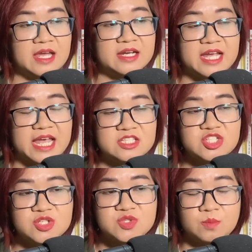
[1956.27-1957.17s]
gã
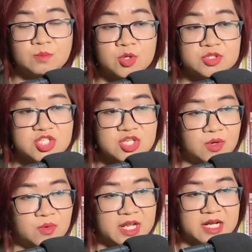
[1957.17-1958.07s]
chỉ dùng một
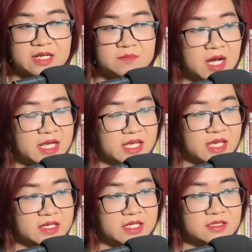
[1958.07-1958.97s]
chiêu để đánh bại
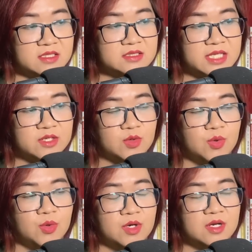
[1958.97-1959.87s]
kẻ địch như Thanh
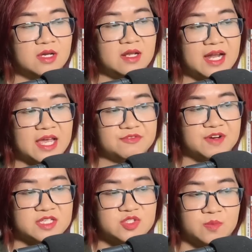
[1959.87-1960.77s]
U, lại
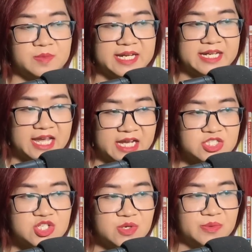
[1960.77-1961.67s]
phải dùng đến 2
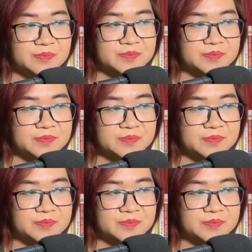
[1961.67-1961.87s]
chiêu.